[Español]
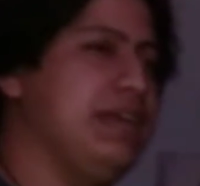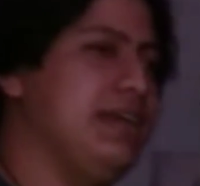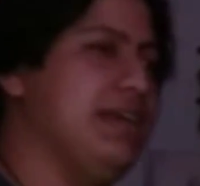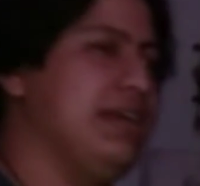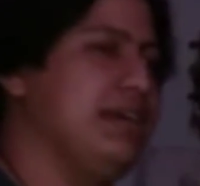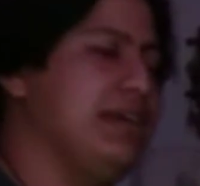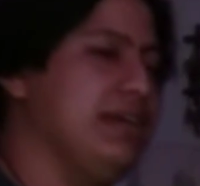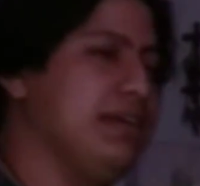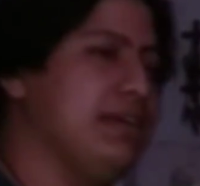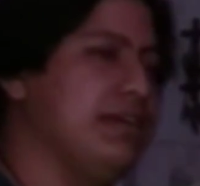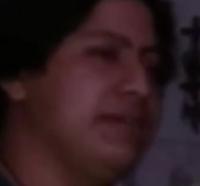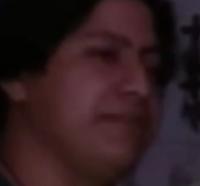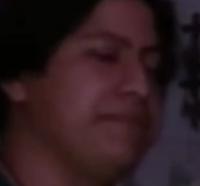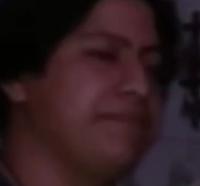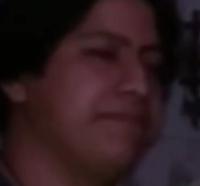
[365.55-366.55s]

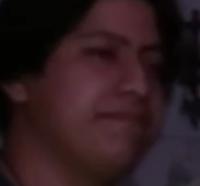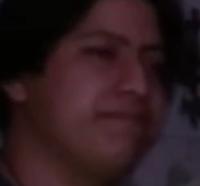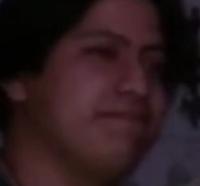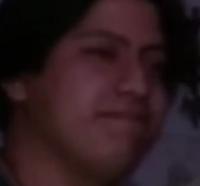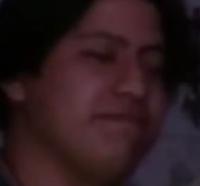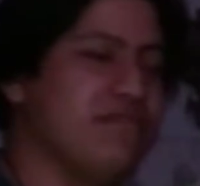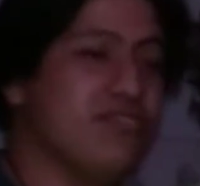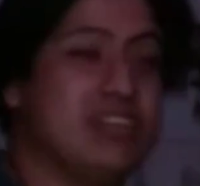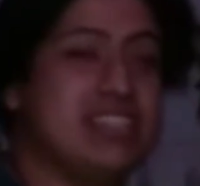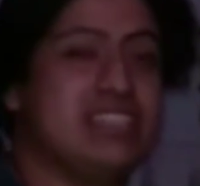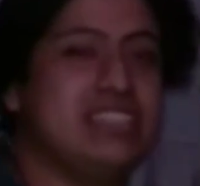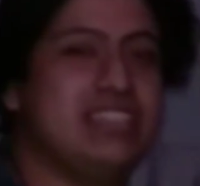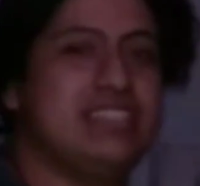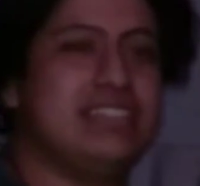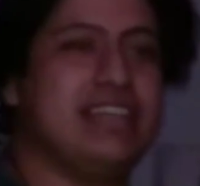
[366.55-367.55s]
Eh, no
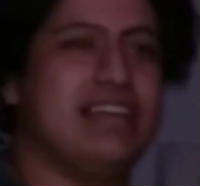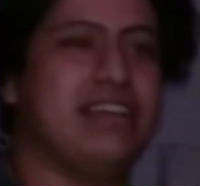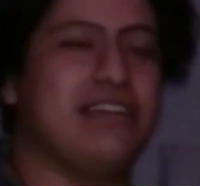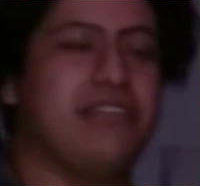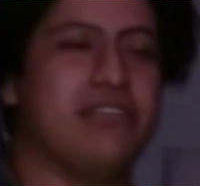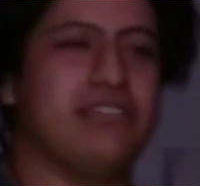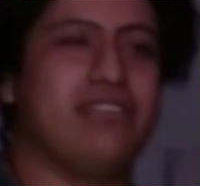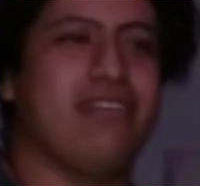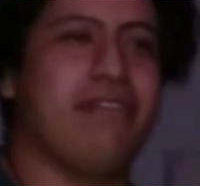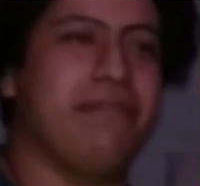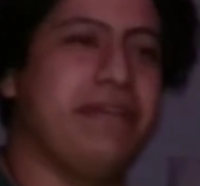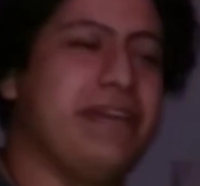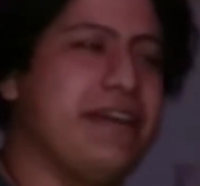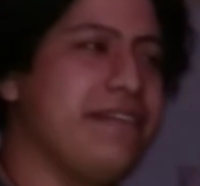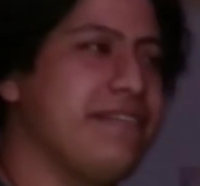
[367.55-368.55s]
existen, creo que
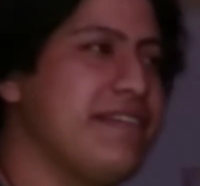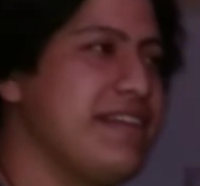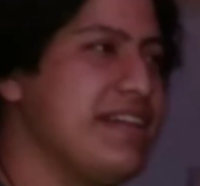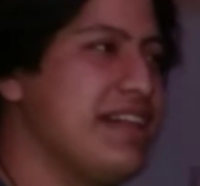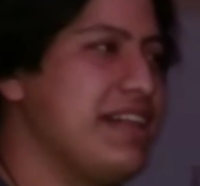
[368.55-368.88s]
todavía.